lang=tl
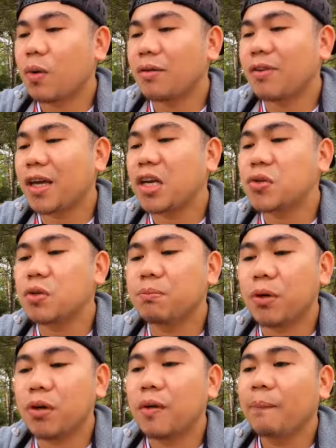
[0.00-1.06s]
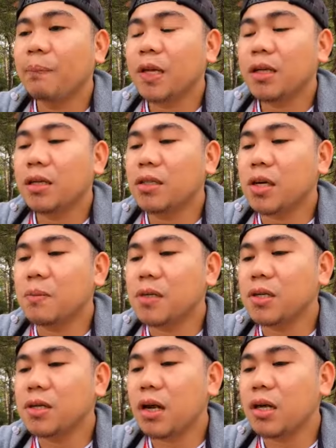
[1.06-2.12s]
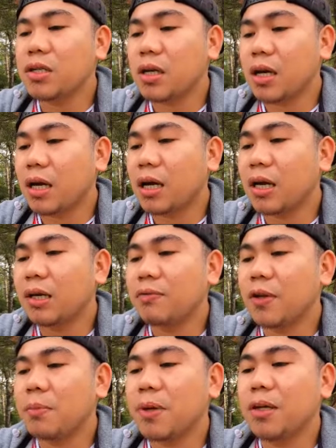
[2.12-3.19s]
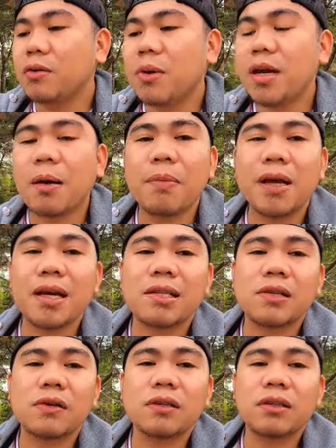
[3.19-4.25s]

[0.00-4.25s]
qualification po ng jobs in Croatia ay Filipino male applicants